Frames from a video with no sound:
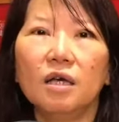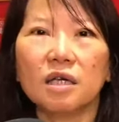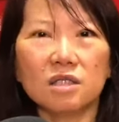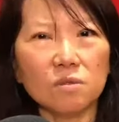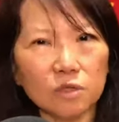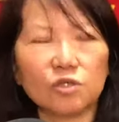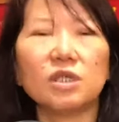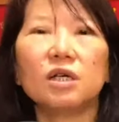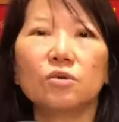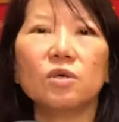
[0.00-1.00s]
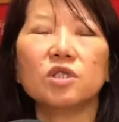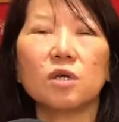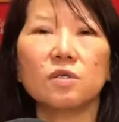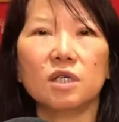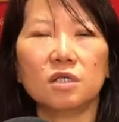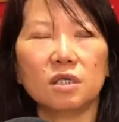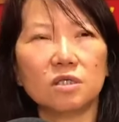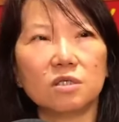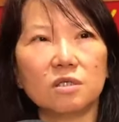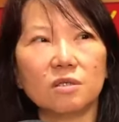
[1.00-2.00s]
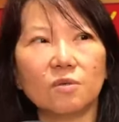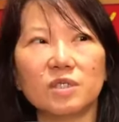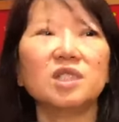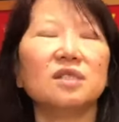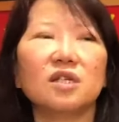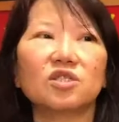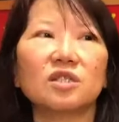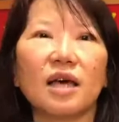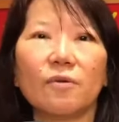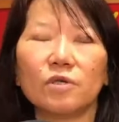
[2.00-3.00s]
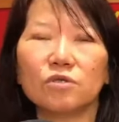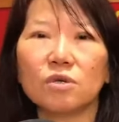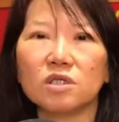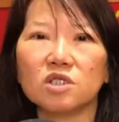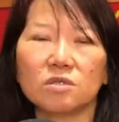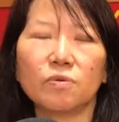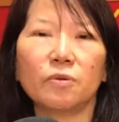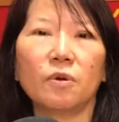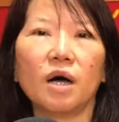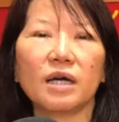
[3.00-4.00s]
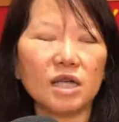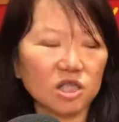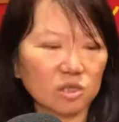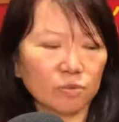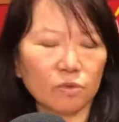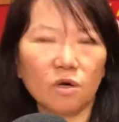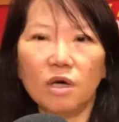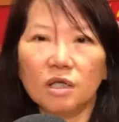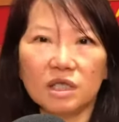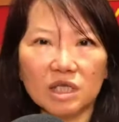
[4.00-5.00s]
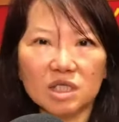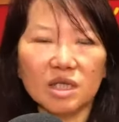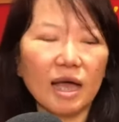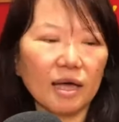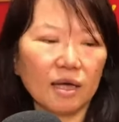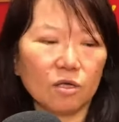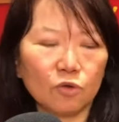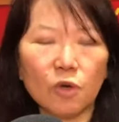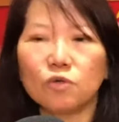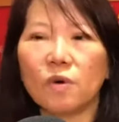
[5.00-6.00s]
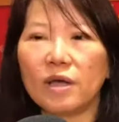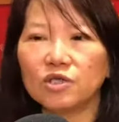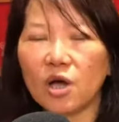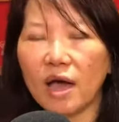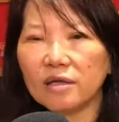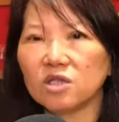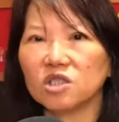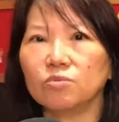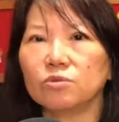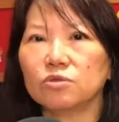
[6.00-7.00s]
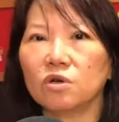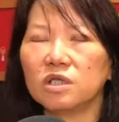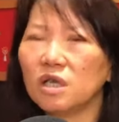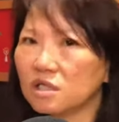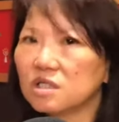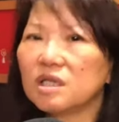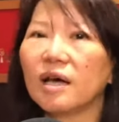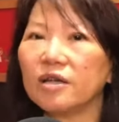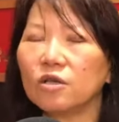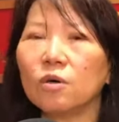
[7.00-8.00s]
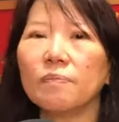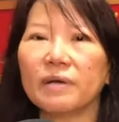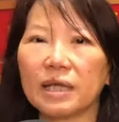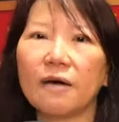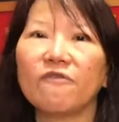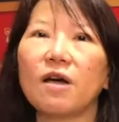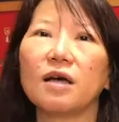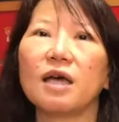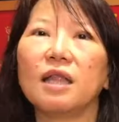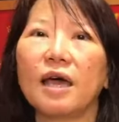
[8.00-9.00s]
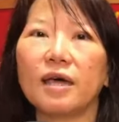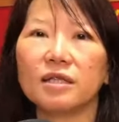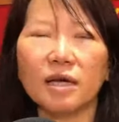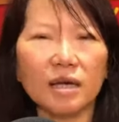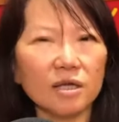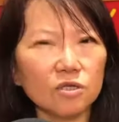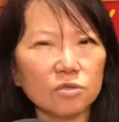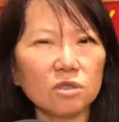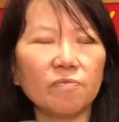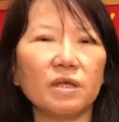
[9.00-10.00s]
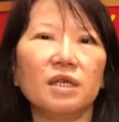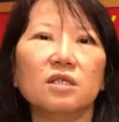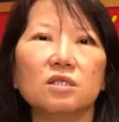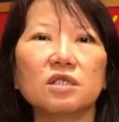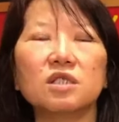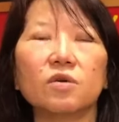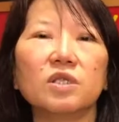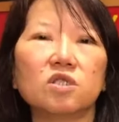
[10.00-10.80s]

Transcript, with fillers: 可是我觉得很多时候你你。我自己也是啦，我做食谱啊，看食谱，第一次看阅读完之后按照食谱做，第二次大概都会把它放开来，大概就是比例自己会